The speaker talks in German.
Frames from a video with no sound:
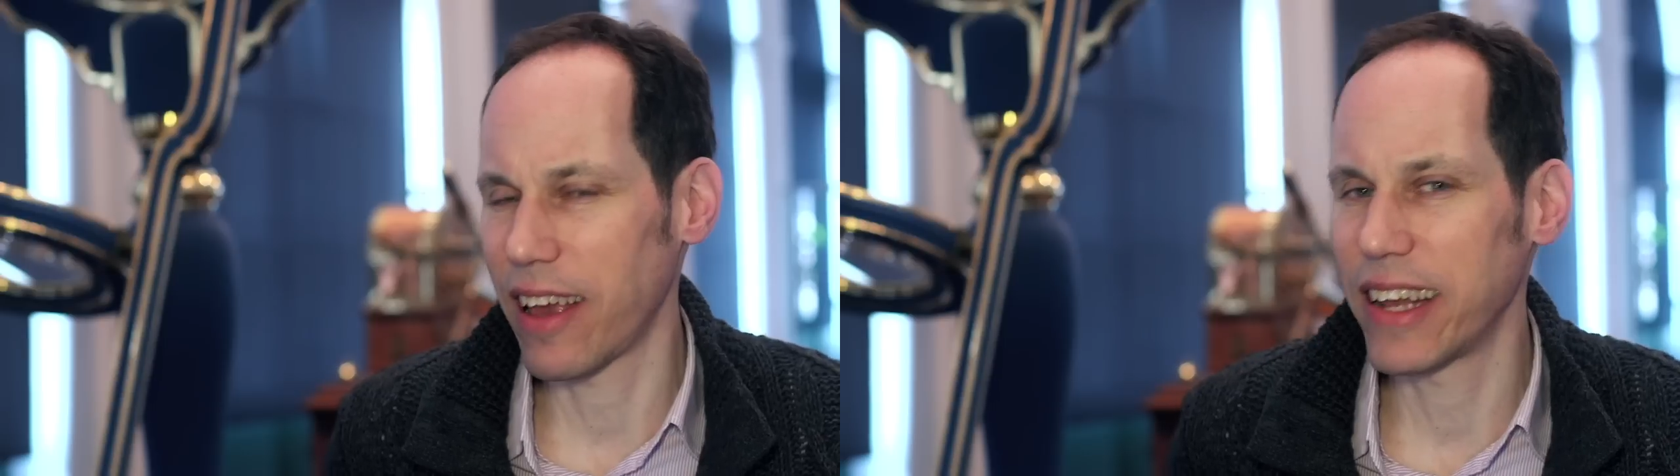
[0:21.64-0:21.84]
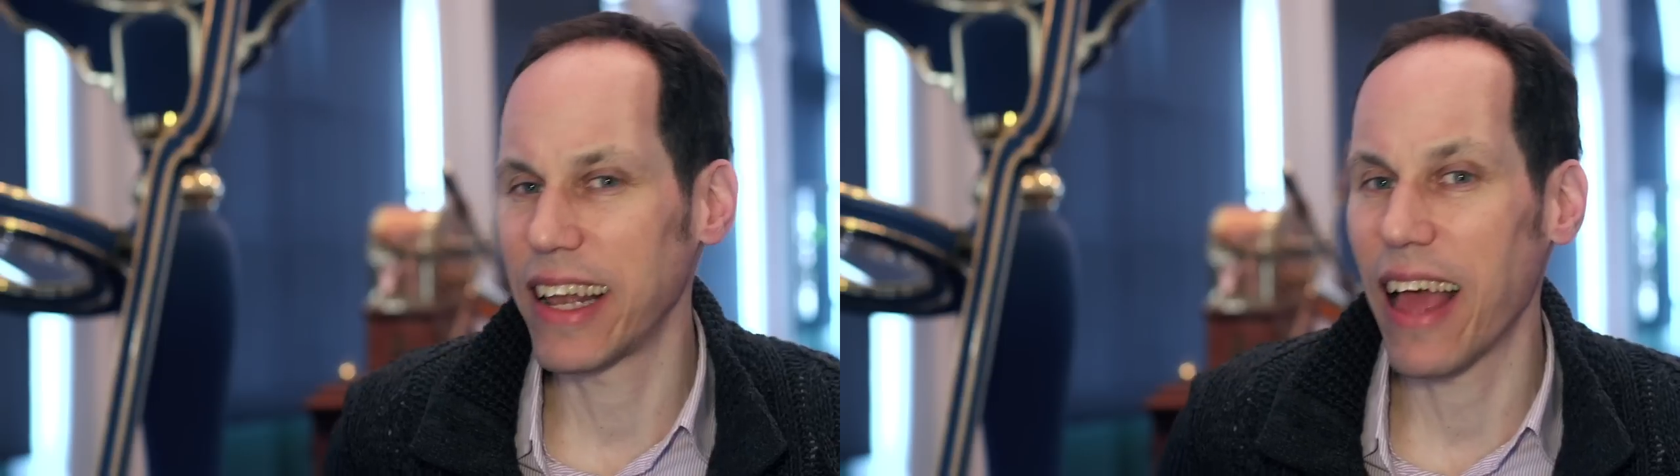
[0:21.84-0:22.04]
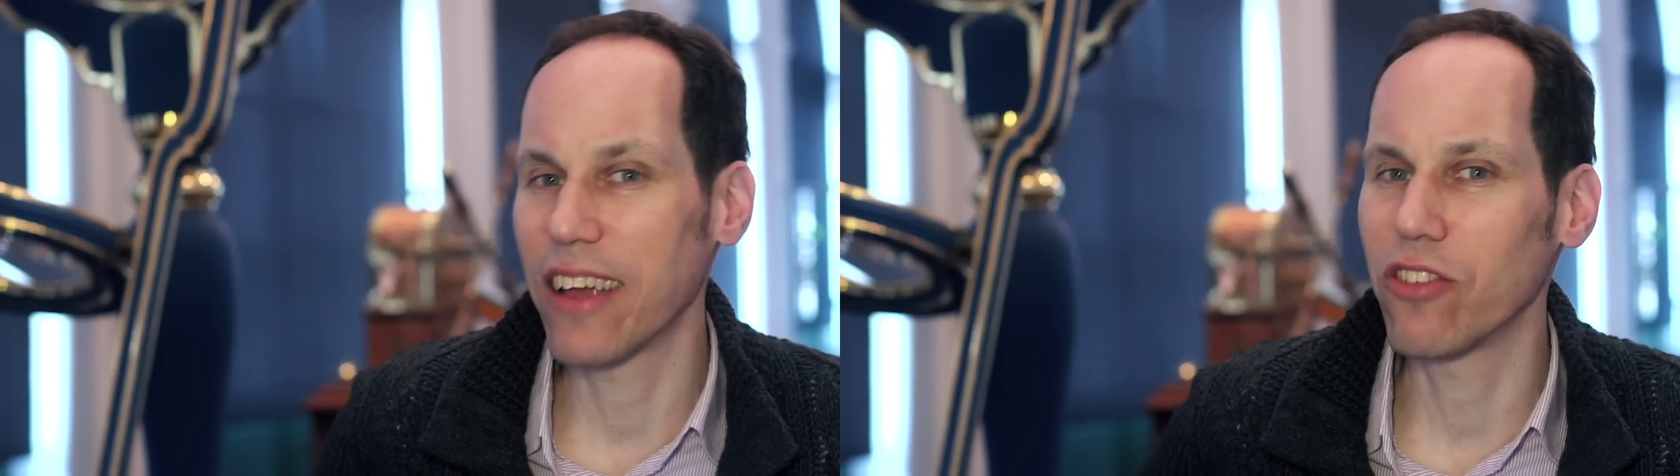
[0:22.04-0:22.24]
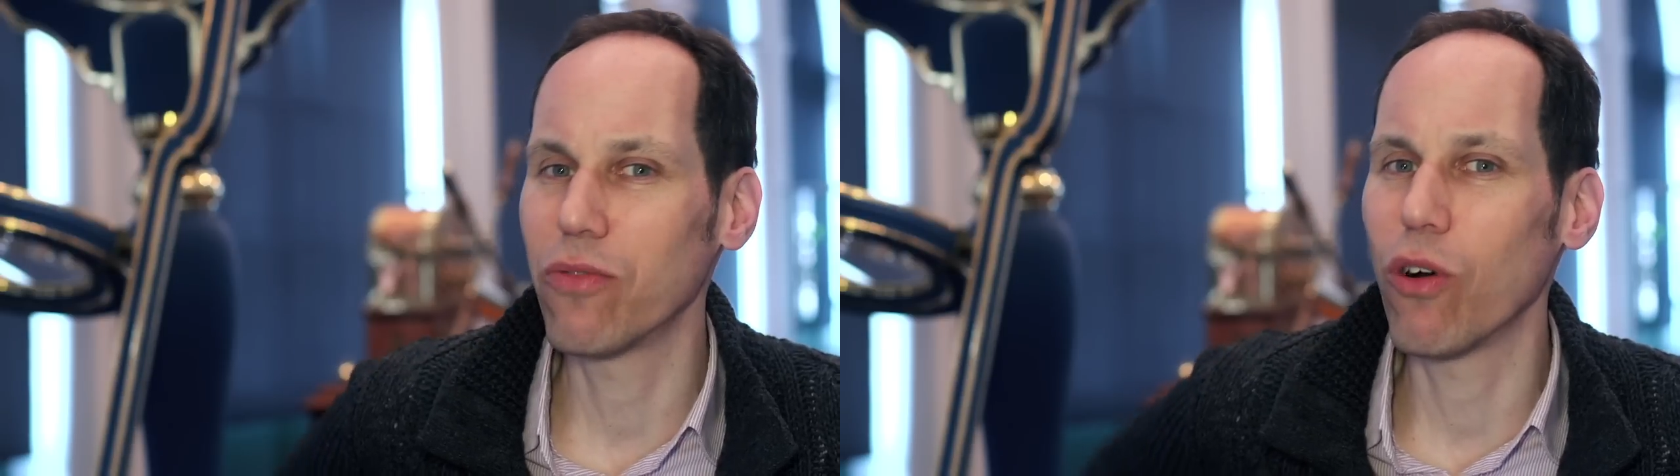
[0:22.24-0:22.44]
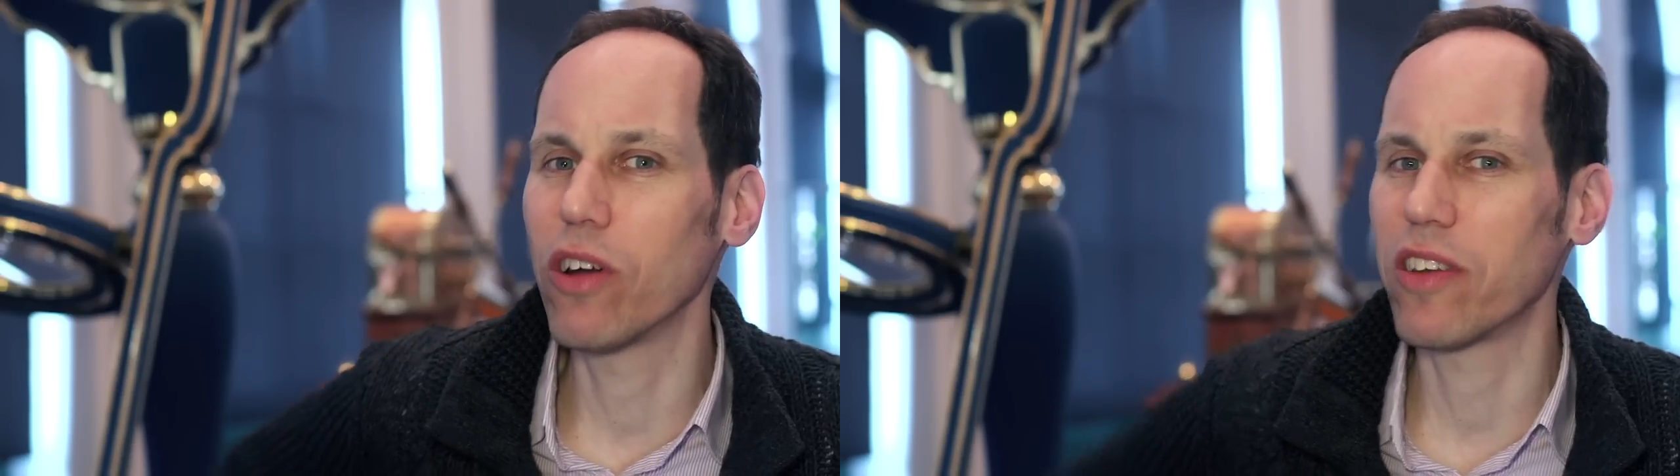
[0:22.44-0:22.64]
ein
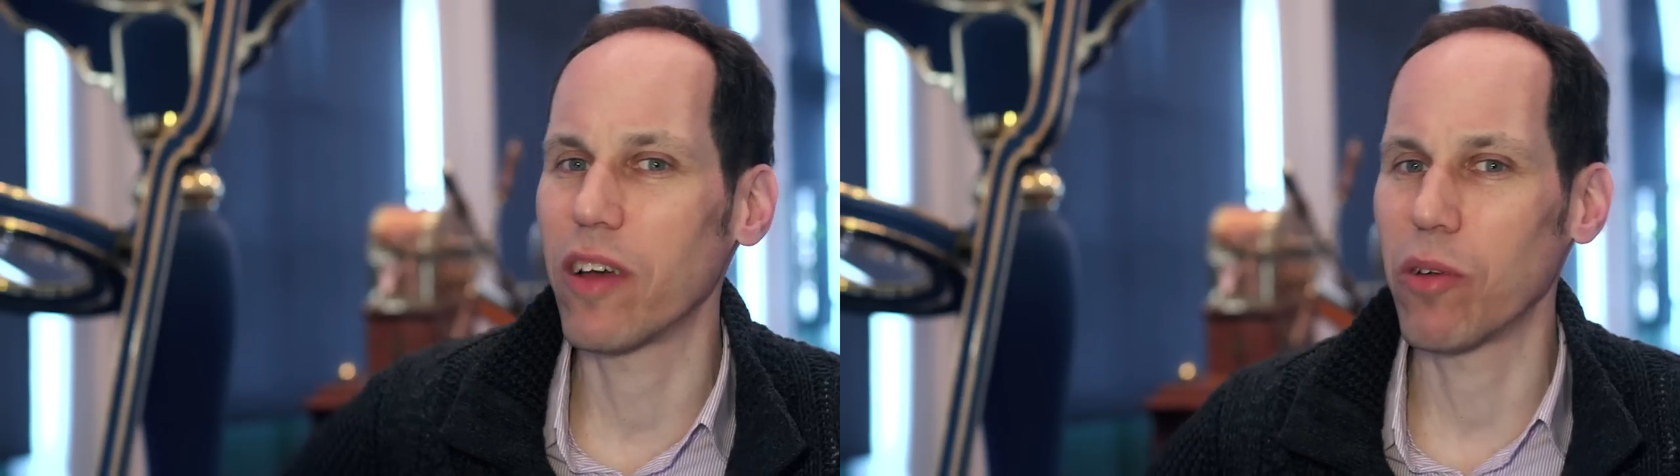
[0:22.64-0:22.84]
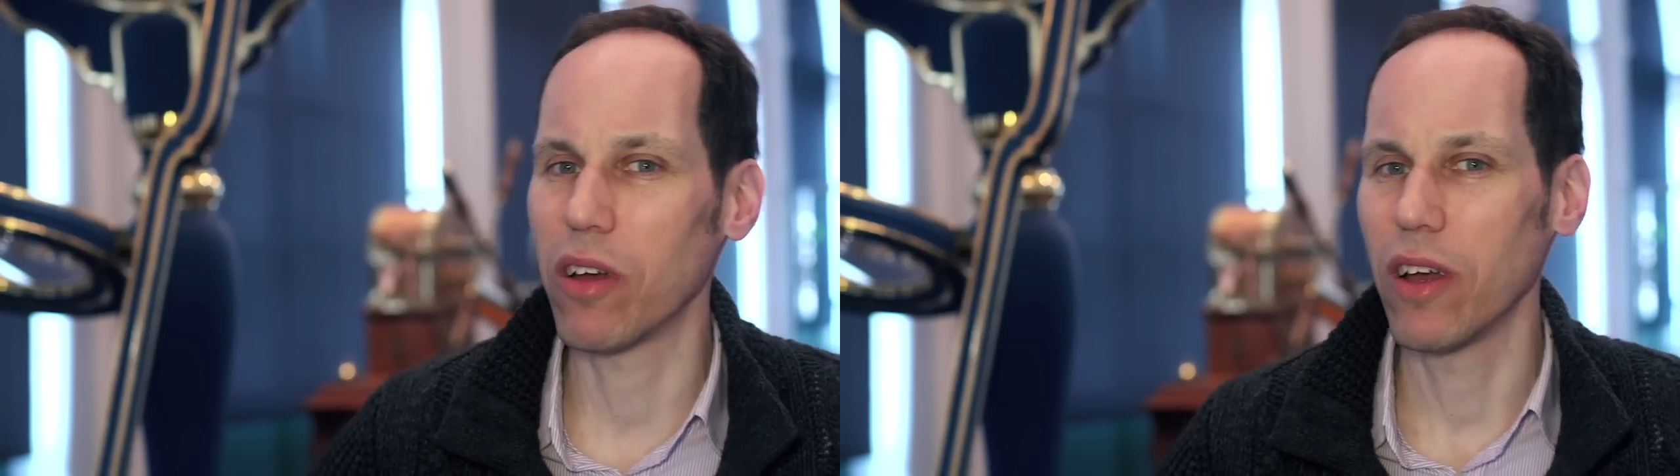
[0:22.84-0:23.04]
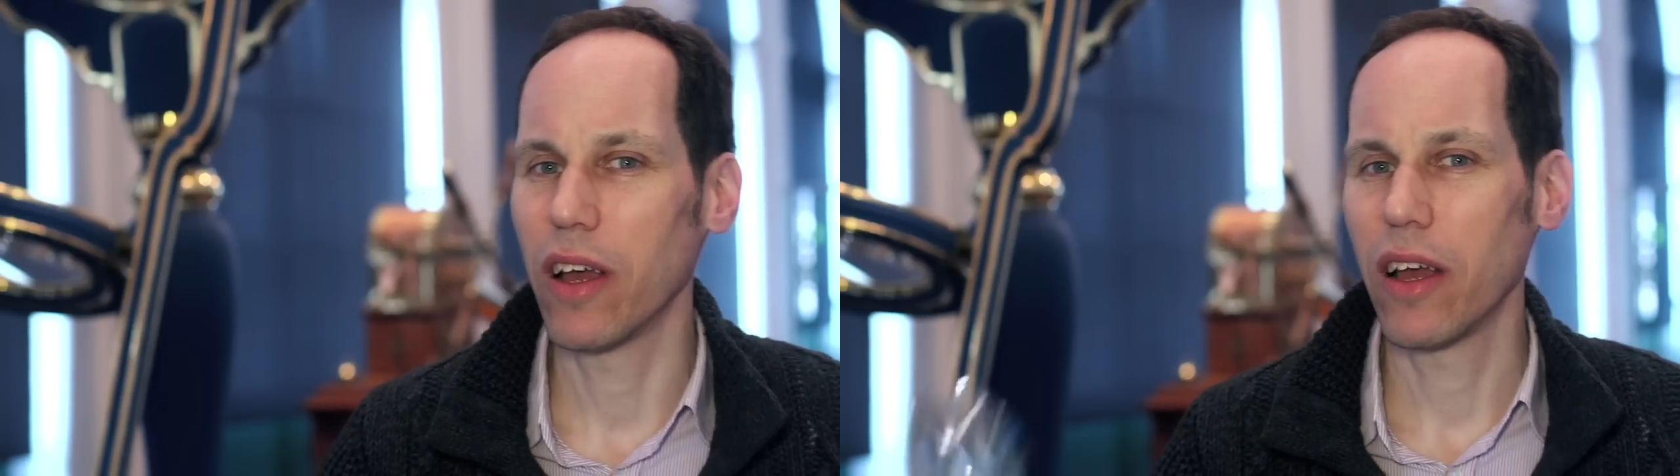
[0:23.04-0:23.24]
langes Wort, aber